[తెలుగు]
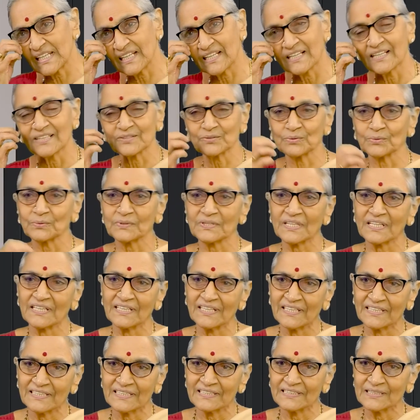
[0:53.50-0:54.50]
సరిగ్గా చూడటం
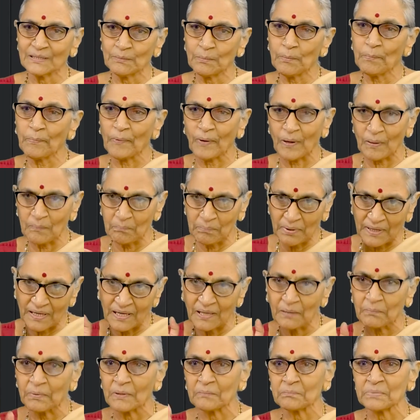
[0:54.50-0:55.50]
లేదని చెప్పి పొలం
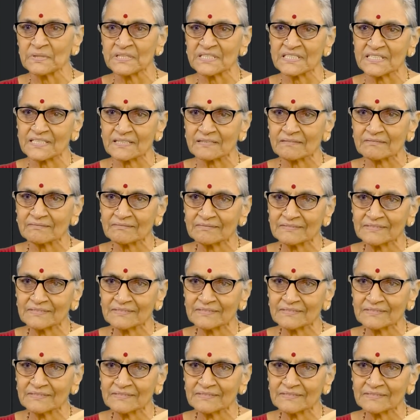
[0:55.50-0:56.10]
పనులకు పంపించారు